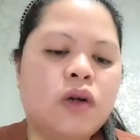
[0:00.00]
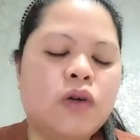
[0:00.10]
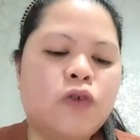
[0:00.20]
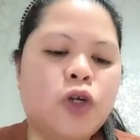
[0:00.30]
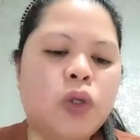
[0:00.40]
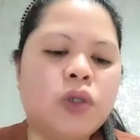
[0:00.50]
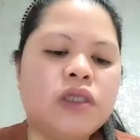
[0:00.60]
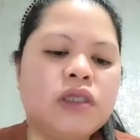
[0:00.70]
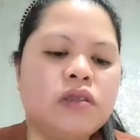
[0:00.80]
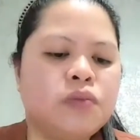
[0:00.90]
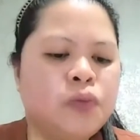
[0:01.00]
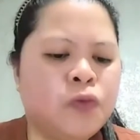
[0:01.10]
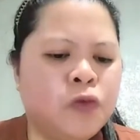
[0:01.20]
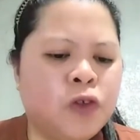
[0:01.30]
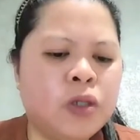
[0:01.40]
For all
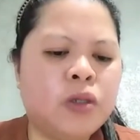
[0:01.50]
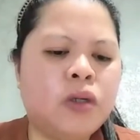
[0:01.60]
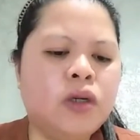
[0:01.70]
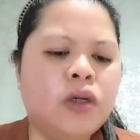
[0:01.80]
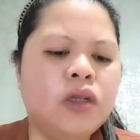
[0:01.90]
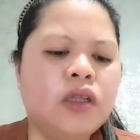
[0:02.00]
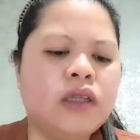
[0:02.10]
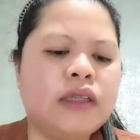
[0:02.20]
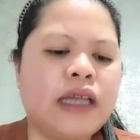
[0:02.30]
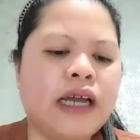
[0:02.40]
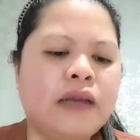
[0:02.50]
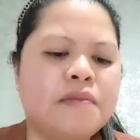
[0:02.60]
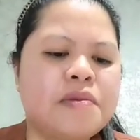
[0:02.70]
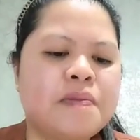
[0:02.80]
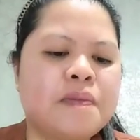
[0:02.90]
for all
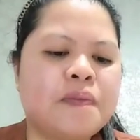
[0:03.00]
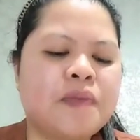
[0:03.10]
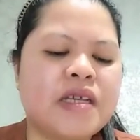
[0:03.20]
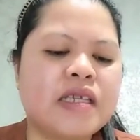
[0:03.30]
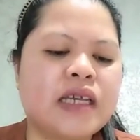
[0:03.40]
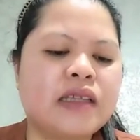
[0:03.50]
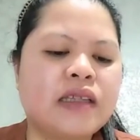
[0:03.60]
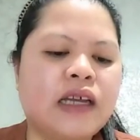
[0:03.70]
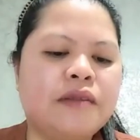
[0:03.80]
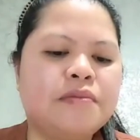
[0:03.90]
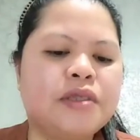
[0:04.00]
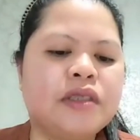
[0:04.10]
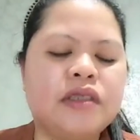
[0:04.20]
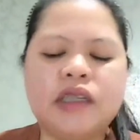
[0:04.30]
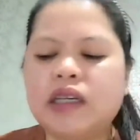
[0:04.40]
type skin
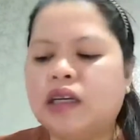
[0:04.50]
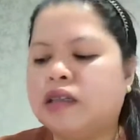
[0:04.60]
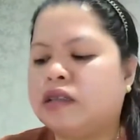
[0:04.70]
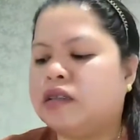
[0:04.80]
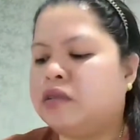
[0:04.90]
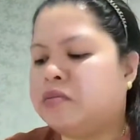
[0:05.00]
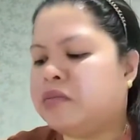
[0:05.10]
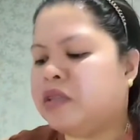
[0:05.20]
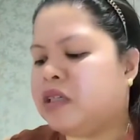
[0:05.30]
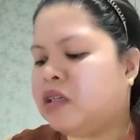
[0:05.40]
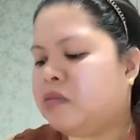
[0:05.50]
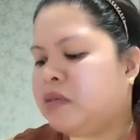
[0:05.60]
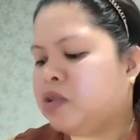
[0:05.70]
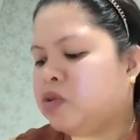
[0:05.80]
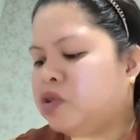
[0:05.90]
types. Ayan,
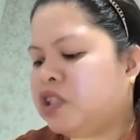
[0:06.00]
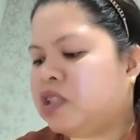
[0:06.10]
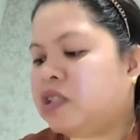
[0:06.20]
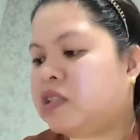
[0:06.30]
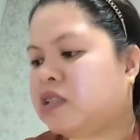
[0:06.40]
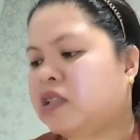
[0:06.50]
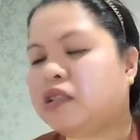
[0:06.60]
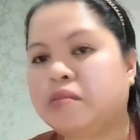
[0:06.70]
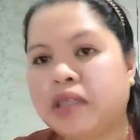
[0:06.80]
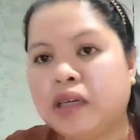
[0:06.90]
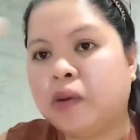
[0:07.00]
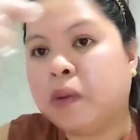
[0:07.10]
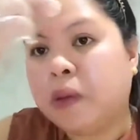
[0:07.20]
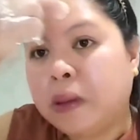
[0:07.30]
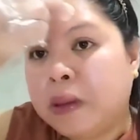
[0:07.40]
dermatologist tested naman daw.
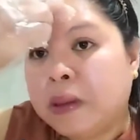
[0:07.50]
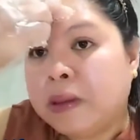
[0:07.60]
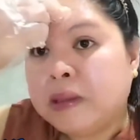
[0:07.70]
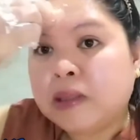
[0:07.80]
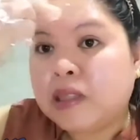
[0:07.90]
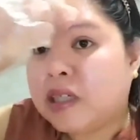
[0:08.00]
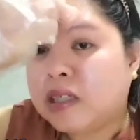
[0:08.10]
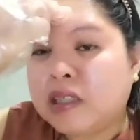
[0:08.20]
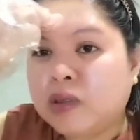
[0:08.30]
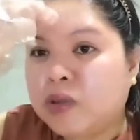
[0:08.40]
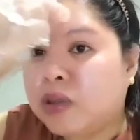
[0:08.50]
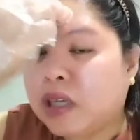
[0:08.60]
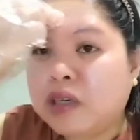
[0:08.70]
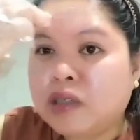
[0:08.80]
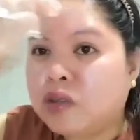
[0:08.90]
Hindi siguro
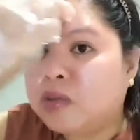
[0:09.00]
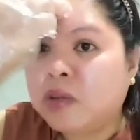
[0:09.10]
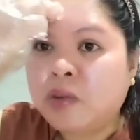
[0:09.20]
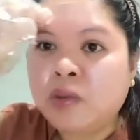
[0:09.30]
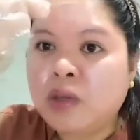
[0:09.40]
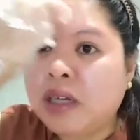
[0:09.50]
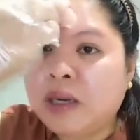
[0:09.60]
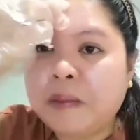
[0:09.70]
tayo tumamumula.